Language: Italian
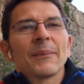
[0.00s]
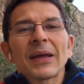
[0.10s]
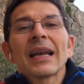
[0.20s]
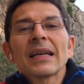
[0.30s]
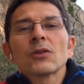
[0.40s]

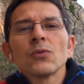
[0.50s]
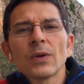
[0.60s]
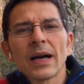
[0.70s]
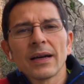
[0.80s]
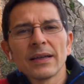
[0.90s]
per la
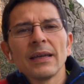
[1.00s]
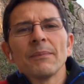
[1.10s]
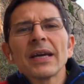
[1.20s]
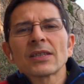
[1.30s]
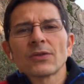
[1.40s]
natura,
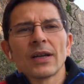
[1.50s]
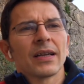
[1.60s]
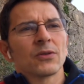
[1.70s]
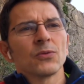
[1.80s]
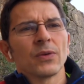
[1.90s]
immerso
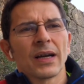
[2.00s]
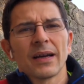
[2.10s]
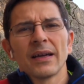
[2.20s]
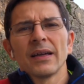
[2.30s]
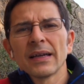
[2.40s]
nella
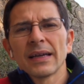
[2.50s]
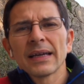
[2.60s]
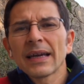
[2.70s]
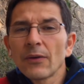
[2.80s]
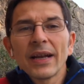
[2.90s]
natura,
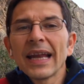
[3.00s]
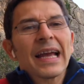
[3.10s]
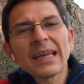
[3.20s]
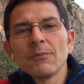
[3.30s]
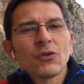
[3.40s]
che non è
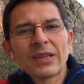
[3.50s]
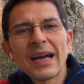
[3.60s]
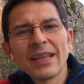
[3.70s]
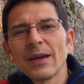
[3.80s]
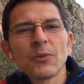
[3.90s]
neanche
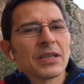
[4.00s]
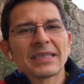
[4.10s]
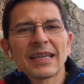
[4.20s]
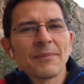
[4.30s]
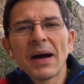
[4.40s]
montagna, può
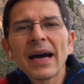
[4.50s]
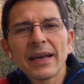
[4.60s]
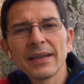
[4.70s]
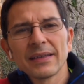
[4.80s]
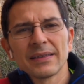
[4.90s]
essere
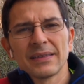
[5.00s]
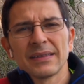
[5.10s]
mare,